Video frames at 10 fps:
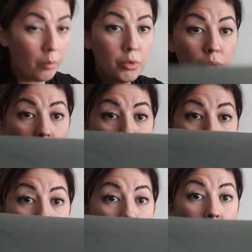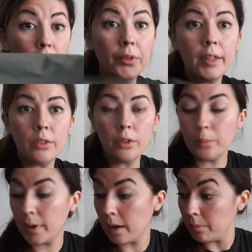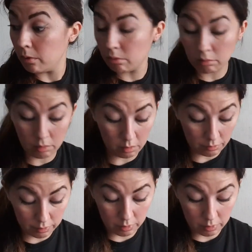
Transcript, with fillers: En plus, tous les jours, je mets que des tops à la maison. Euh,